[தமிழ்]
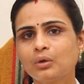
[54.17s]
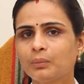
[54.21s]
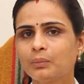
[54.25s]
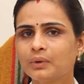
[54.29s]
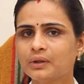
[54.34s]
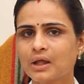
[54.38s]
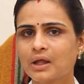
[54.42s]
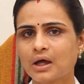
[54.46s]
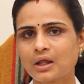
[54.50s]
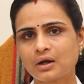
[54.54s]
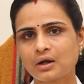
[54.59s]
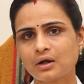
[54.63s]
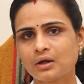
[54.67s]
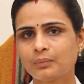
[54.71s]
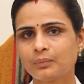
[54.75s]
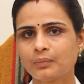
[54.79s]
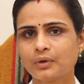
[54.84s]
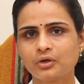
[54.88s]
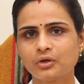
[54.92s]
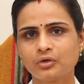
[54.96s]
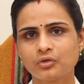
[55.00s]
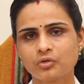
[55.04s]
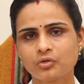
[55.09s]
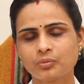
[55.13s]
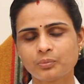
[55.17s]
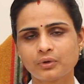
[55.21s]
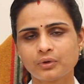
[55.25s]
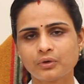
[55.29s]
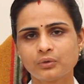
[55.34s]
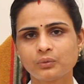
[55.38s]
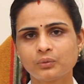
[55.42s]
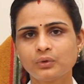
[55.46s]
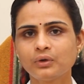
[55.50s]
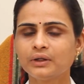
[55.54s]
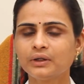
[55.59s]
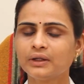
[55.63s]
ரொம்ப தாராளமாக யூஸ்
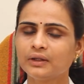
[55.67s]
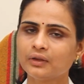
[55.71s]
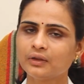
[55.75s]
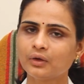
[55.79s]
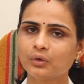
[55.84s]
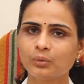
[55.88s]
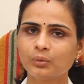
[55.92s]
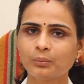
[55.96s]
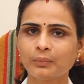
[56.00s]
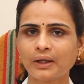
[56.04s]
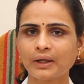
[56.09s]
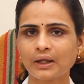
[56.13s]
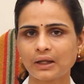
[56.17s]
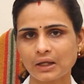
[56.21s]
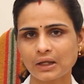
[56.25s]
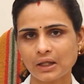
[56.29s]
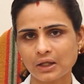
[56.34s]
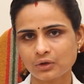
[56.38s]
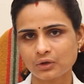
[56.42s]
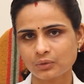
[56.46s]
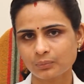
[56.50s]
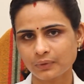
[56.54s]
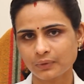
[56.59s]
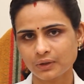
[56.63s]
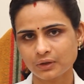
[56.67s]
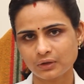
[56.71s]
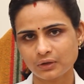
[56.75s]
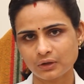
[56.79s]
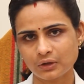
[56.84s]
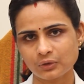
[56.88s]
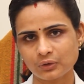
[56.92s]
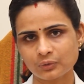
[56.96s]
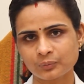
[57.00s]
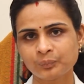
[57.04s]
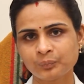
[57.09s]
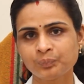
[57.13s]
பண்ணுவோம் இந்த உண்மை எல்லாருக்குமே
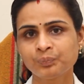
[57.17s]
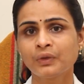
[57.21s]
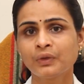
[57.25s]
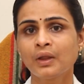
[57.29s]
தெரியும்